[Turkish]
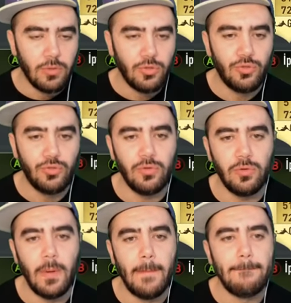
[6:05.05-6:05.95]
Şunu
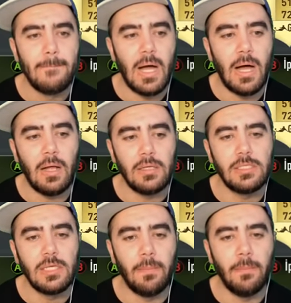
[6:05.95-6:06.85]

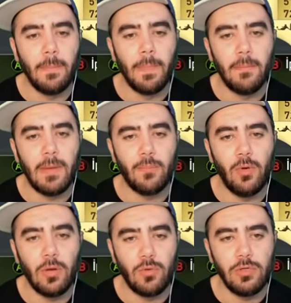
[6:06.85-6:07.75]
alsam bak
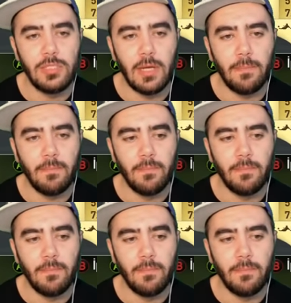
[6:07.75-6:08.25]
böyle koysam